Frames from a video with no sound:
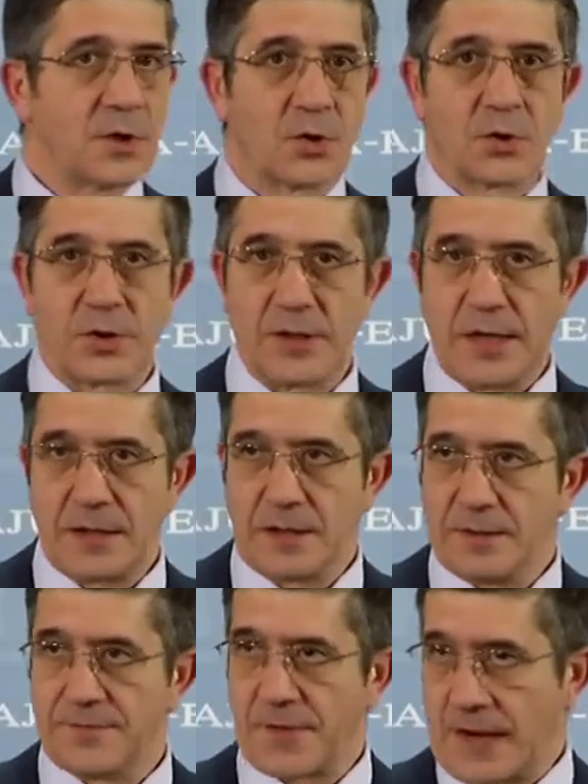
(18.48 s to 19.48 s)
cordial
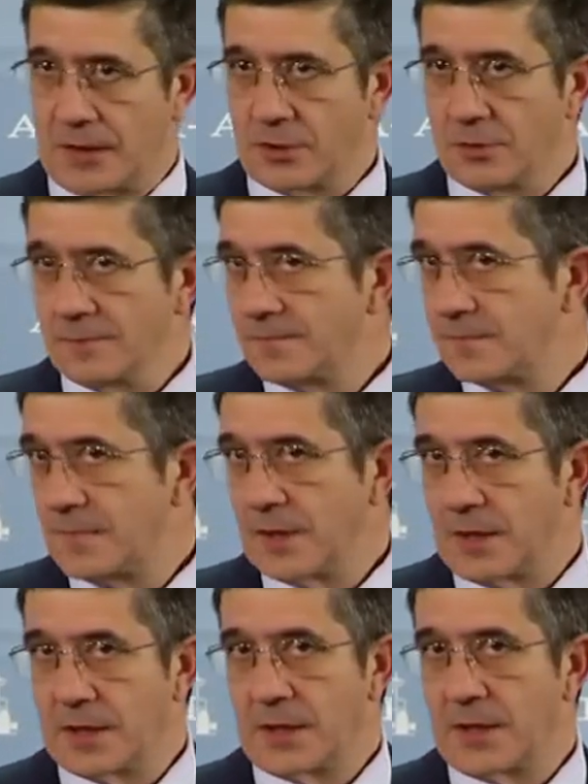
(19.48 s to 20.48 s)
y franco, en
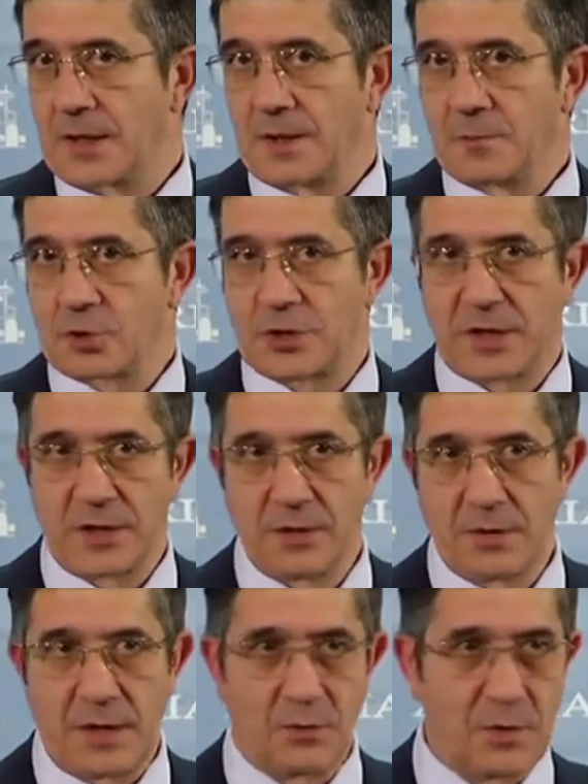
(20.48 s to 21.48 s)
el que hemos
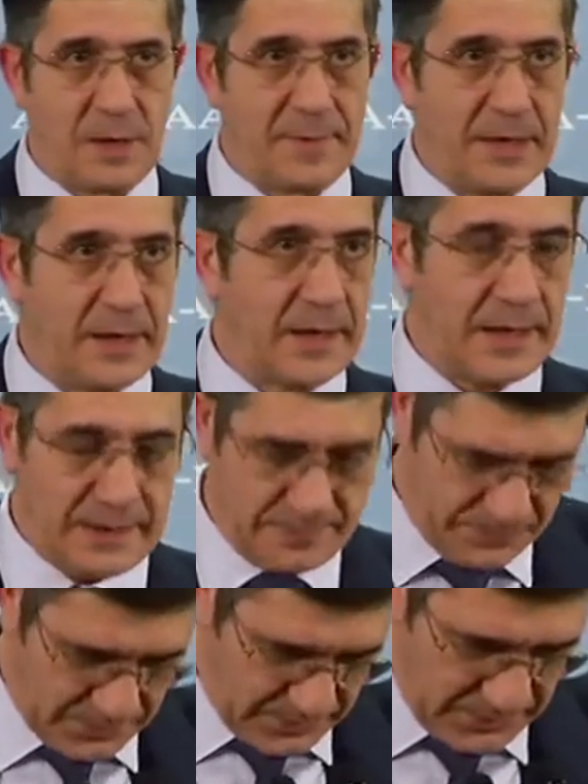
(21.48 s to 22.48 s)
seguido de alguna manera
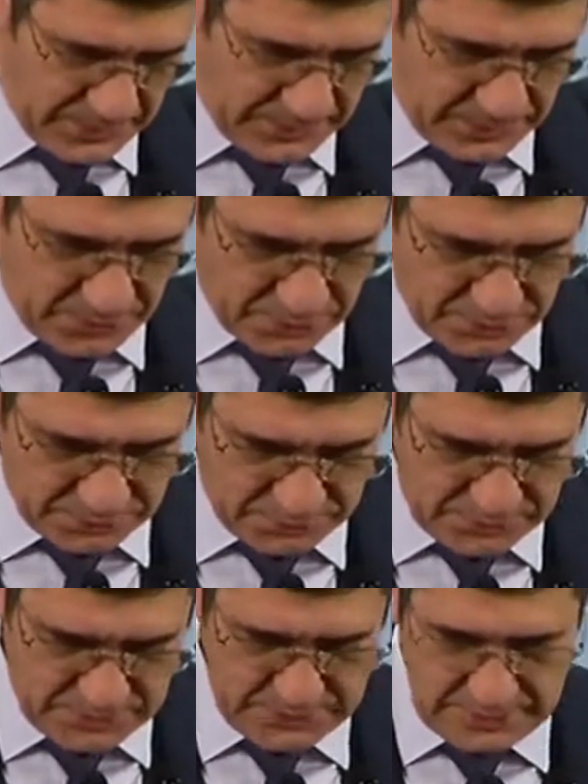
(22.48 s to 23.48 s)
el
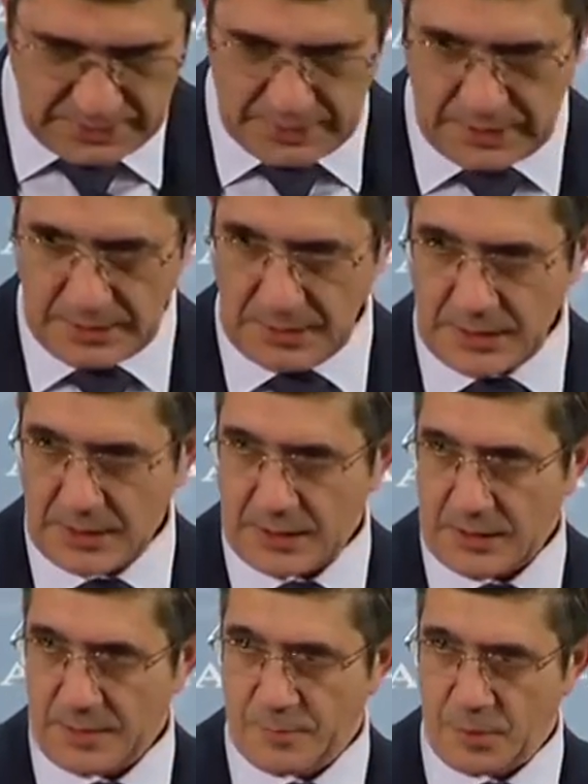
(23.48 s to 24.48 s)
guión
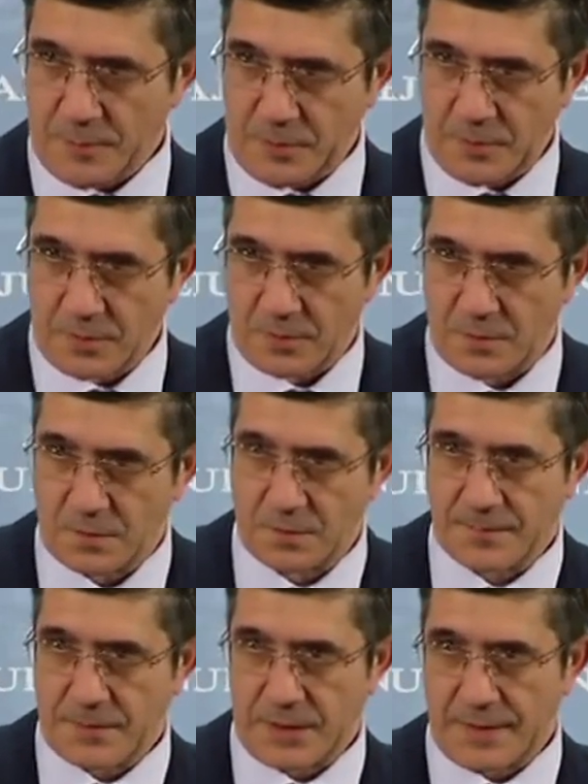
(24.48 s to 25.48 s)
que el propio
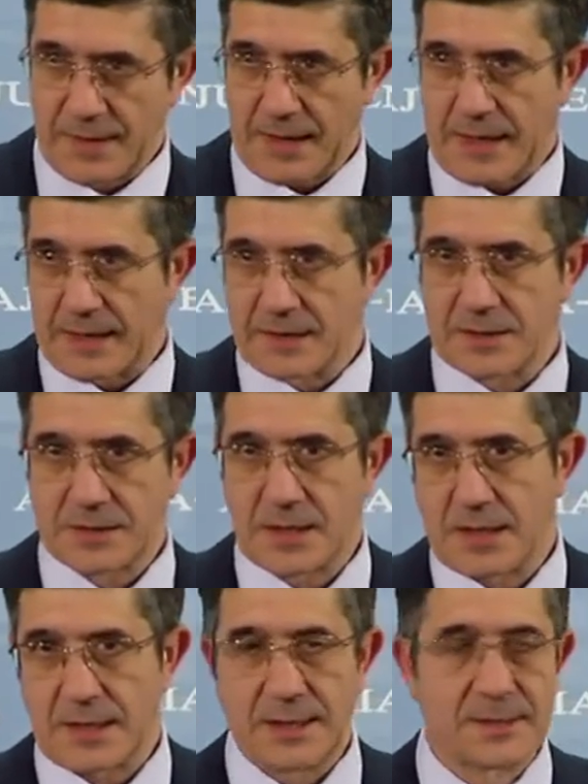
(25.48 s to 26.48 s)
Lendakari
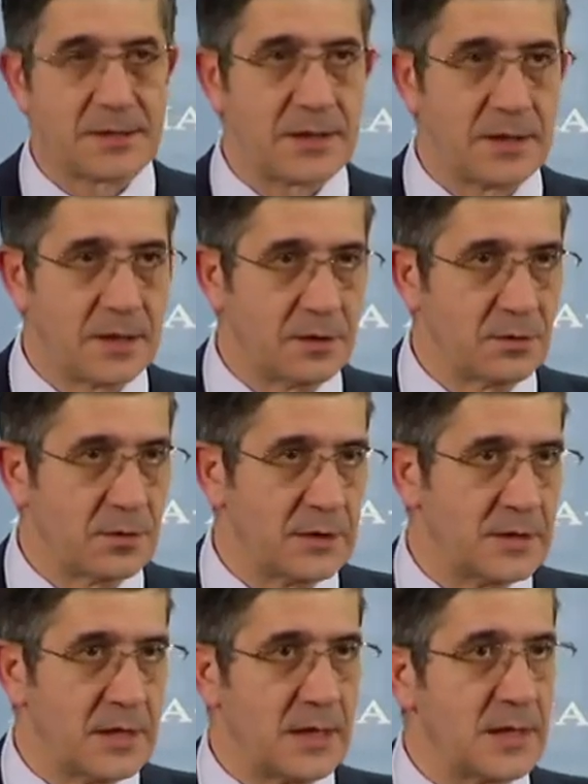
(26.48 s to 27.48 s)
está siguiendo en
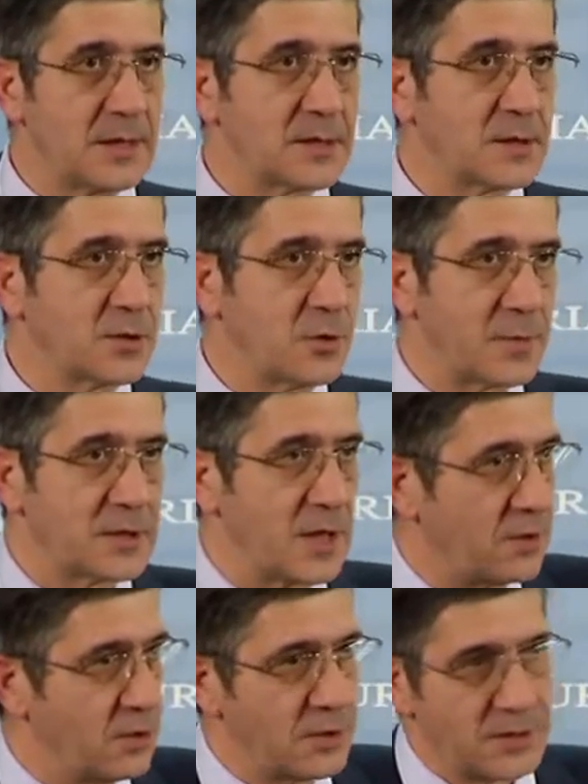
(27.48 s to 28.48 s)
estas
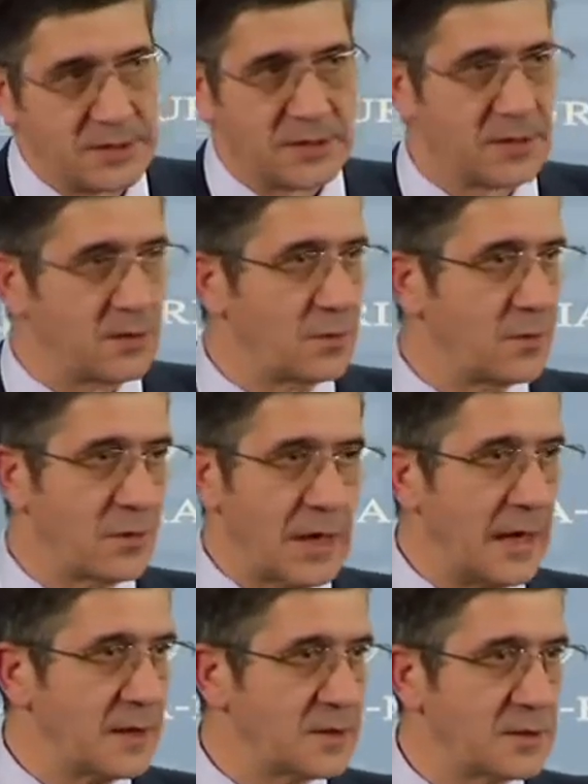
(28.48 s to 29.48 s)
conversaciones
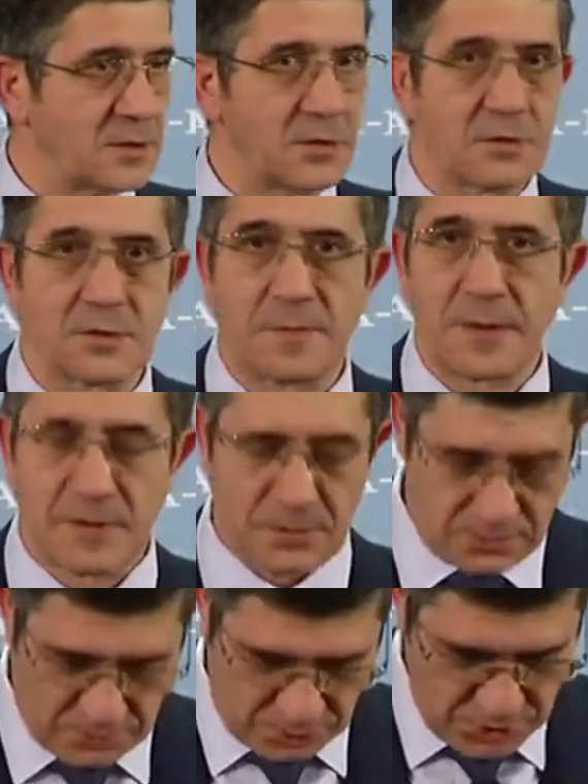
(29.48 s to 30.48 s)
institucionales y con los
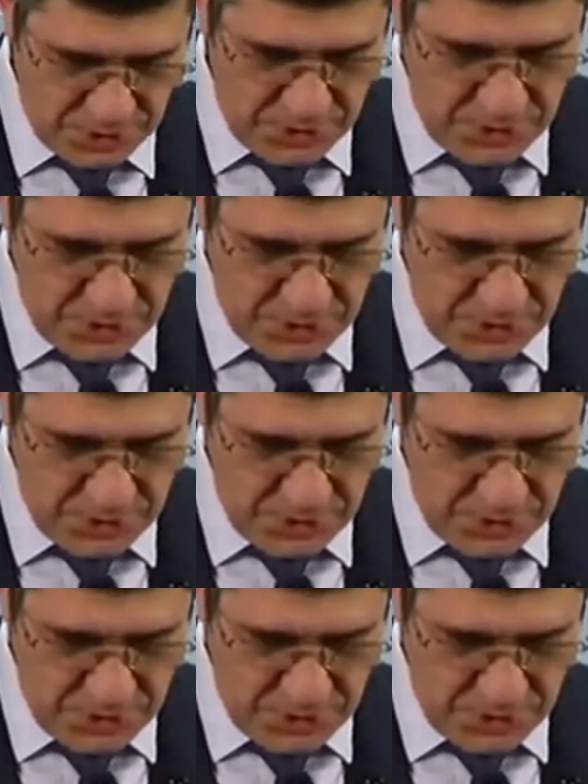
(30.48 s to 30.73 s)
partidos